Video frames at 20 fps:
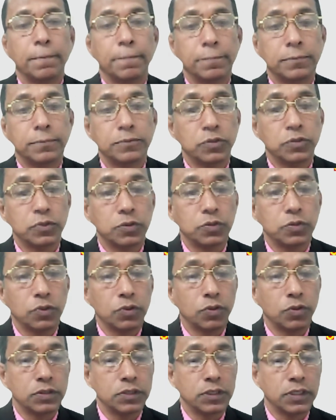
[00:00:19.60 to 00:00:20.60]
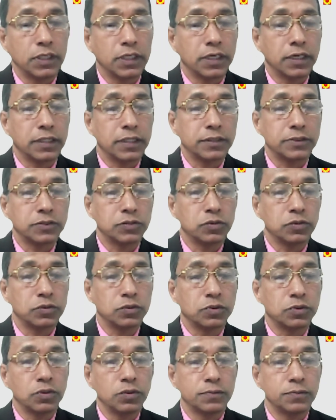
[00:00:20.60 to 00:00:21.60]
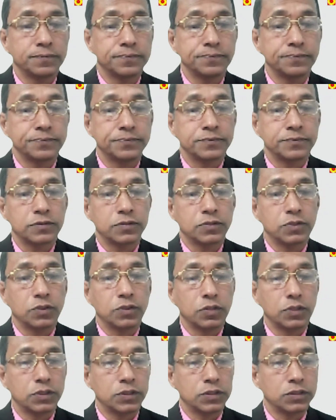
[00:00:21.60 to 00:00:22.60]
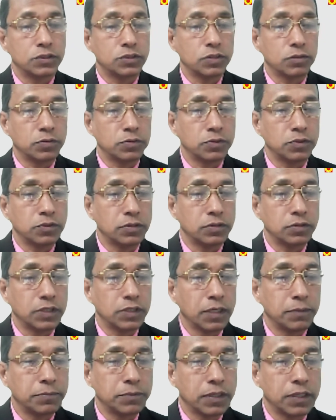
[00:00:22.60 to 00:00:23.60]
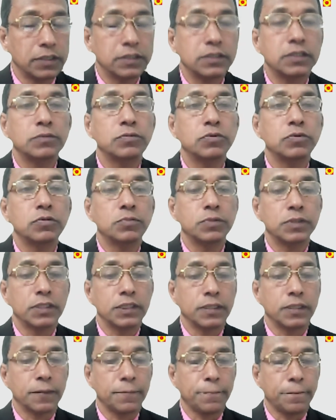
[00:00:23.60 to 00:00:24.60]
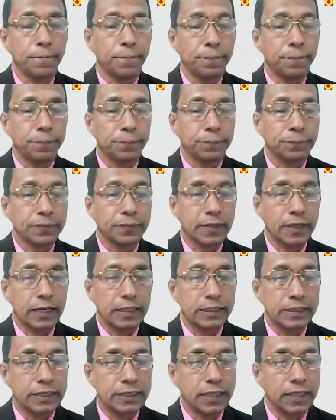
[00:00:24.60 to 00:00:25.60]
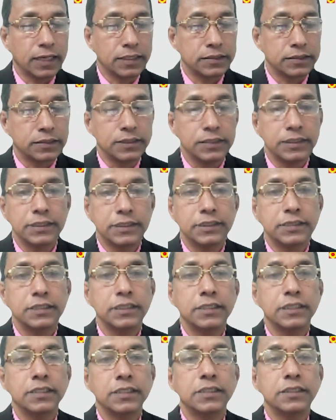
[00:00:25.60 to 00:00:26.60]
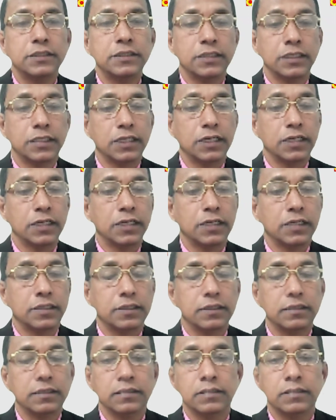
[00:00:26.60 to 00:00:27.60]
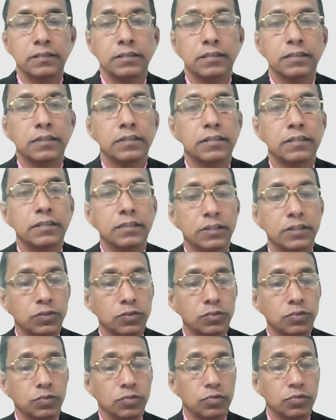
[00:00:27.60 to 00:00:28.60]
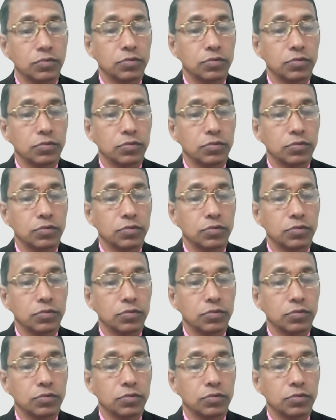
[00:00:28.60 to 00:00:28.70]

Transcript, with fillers: চোদ্দ অধ্যায় চোদ্দ তো এই সম্ভাবনা অধ্যায় আমরা ইতিপূর্বে একটি ক্লাস নিয়েছি সেখানে কিছু দূর